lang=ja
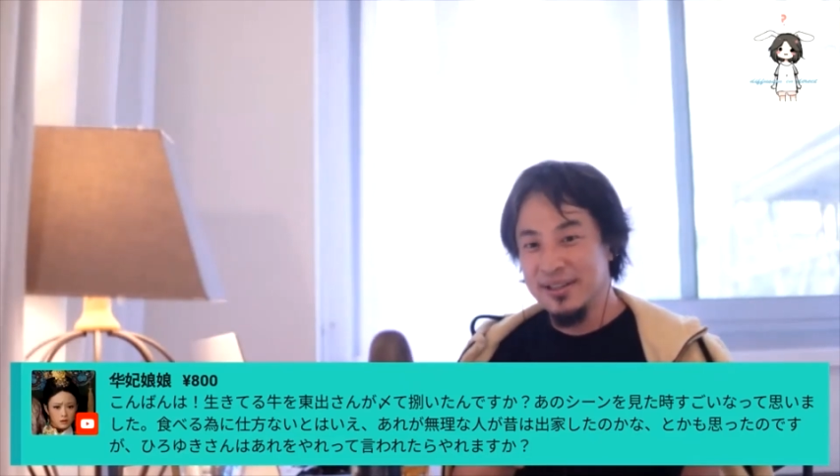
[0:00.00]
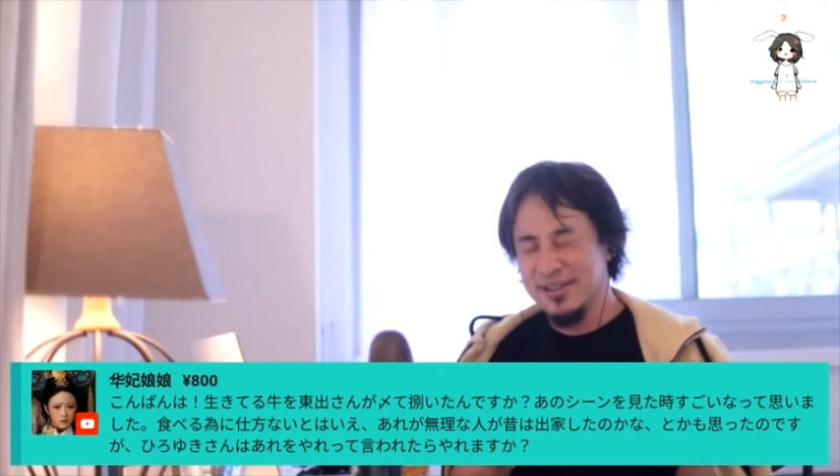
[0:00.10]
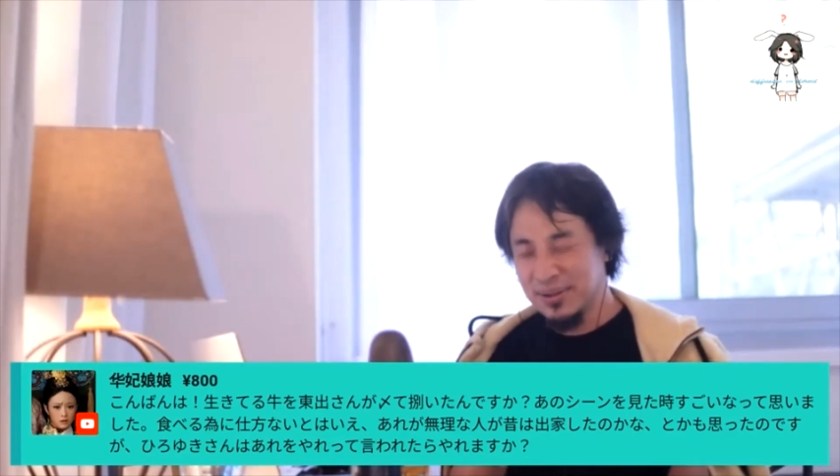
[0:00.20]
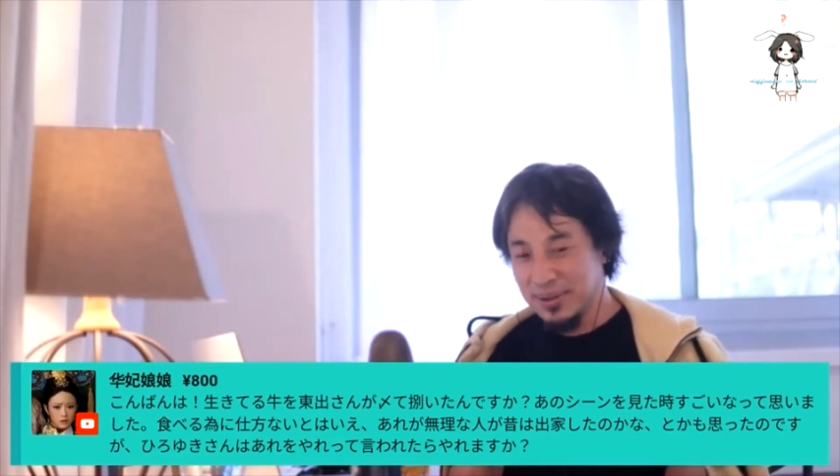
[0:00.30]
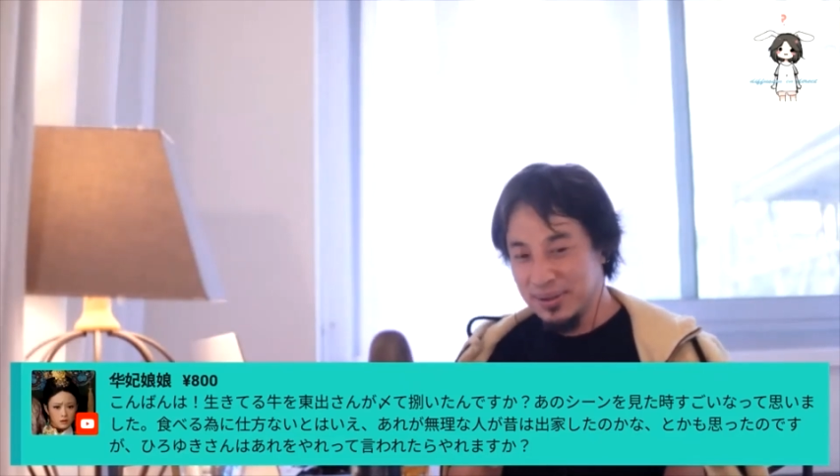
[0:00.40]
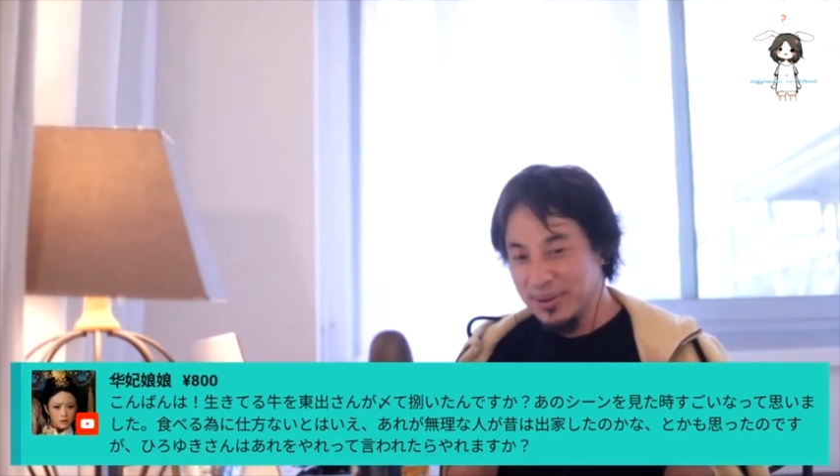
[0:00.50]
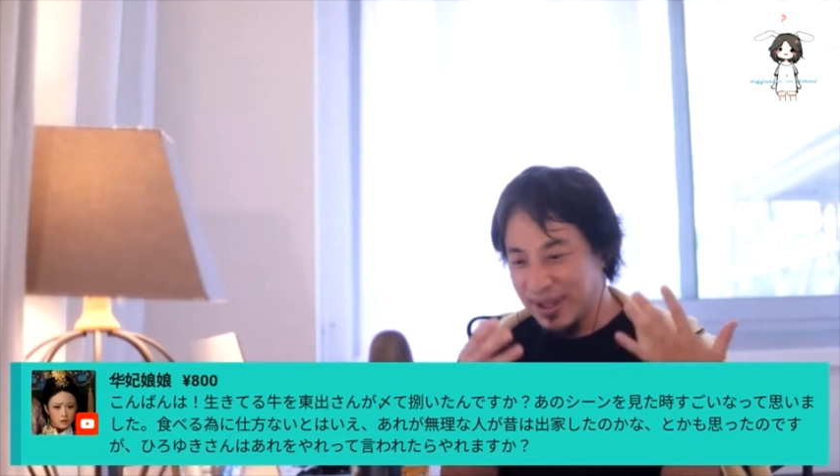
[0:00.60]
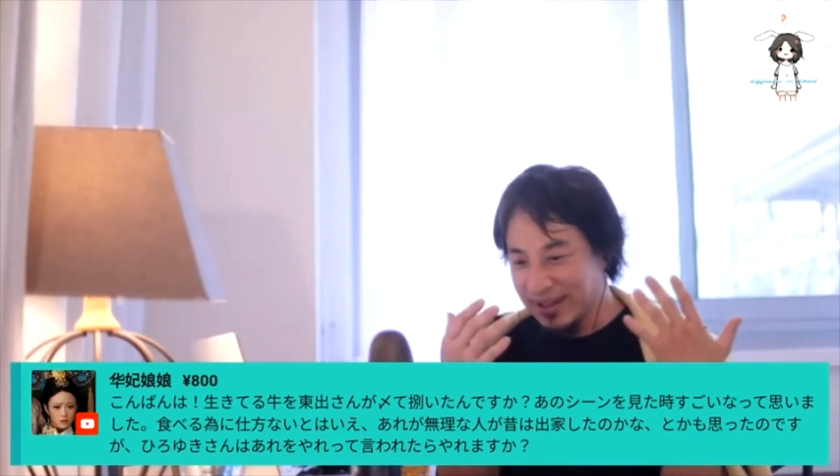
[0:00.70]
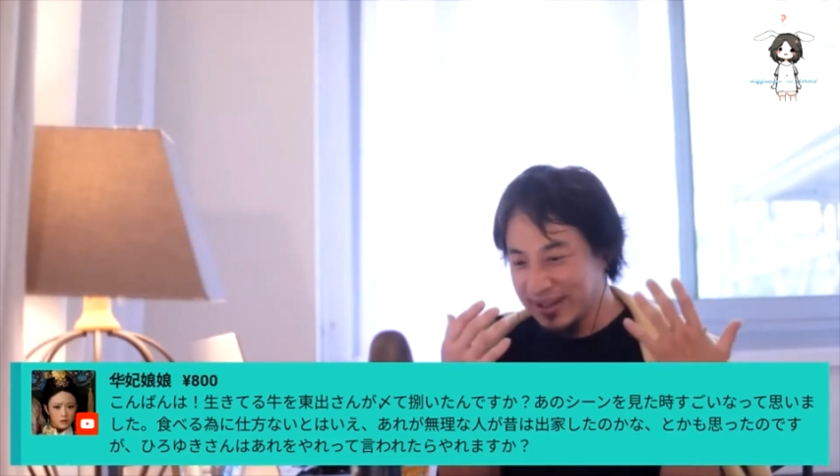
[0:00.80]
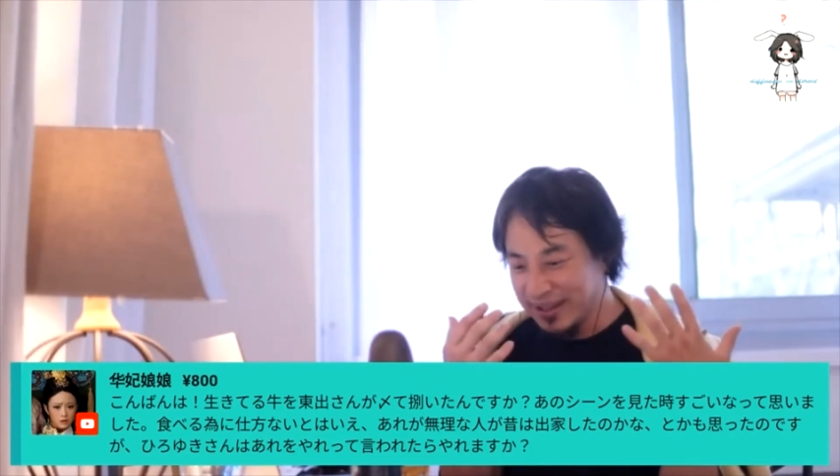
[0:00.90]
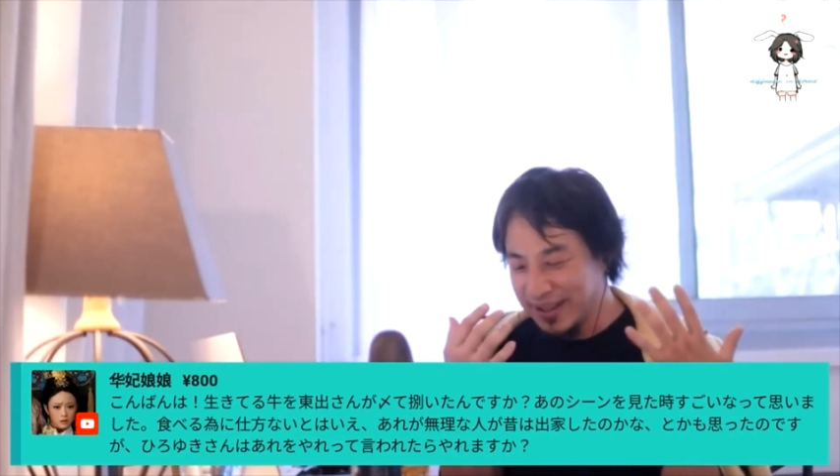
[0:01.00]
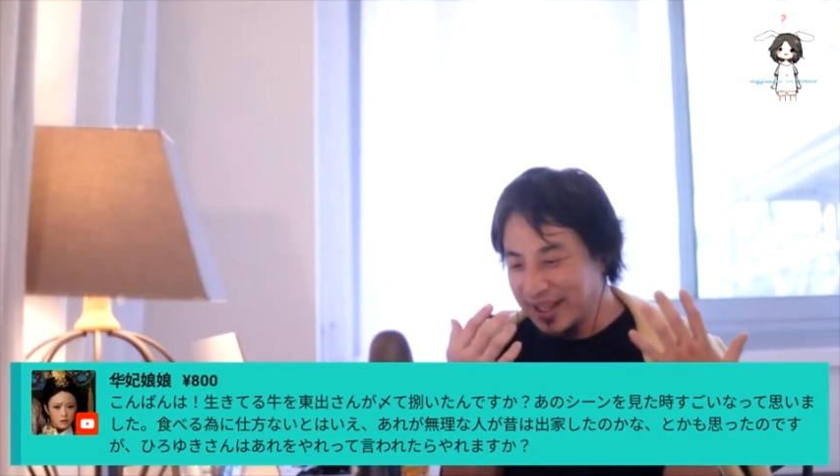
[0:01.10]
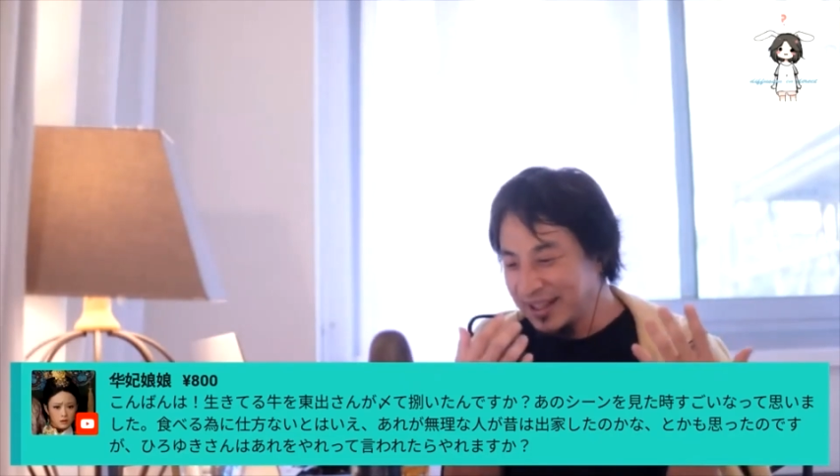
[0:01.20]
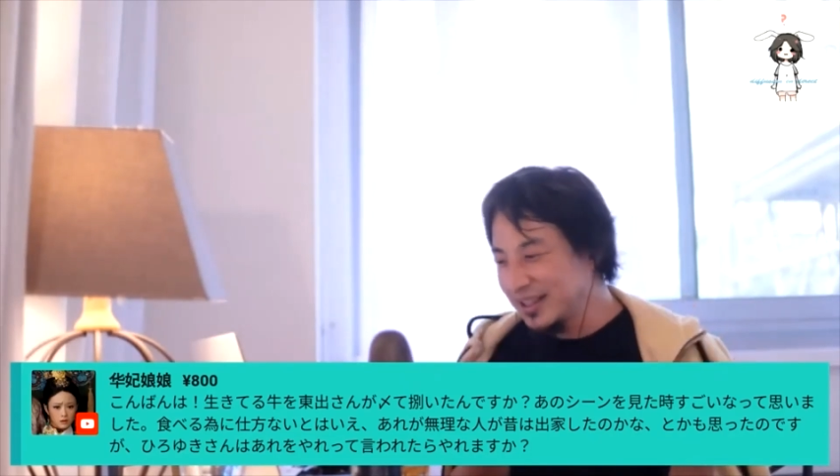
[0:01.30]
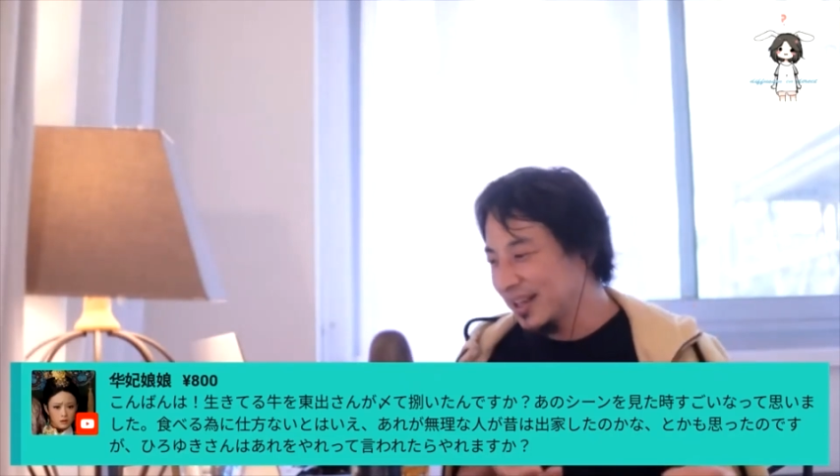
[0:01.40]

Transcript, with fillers: その要は何